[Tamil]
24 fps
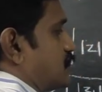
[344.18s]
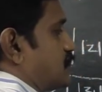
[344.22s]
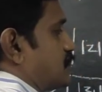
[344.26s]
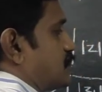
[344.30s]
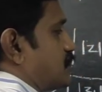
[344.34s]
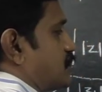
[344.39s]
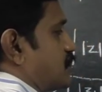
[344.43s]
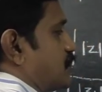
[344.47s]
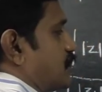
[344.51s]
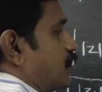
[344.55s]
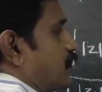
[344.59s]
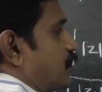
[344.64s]

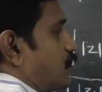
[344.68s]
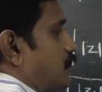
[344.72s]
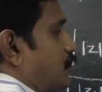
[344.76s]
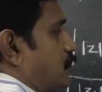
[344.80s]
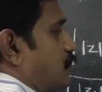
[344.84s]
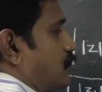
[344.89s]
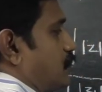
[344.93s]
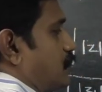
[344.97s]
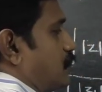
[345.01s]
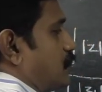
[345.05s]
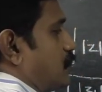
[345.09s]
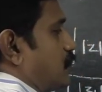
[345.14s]
ஜீரோ
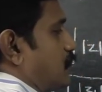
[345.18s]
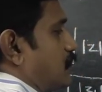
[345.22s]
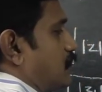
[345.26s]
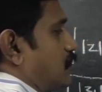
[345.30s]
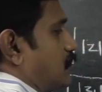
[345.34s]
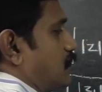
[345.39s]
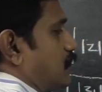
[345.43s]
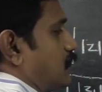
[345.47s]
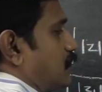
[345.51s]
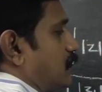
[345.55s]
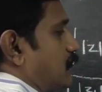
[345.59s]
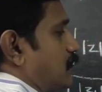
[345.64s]

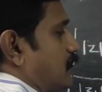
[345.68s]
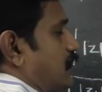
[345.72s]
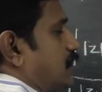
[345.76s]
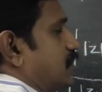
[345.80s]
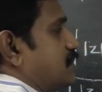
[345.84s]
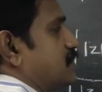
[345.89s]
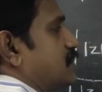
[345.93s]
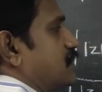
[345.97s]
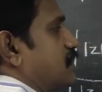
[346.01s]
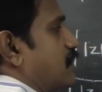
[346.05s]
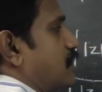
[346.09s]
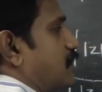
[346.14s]

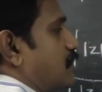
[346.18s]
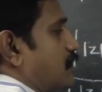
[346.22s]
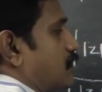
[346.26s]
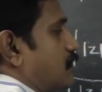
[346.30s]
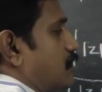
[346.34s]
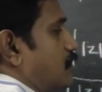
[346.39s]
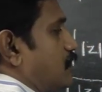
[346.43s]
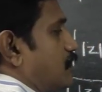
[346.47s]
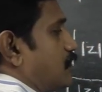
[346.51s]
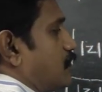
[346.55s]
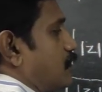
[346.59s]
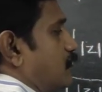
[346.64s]
லெஸ் தென் ஆர்
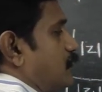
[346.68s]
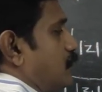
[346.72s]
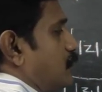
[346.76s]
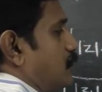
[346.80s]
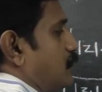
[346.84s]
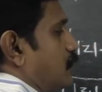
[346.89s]
ஈக்குவல் டு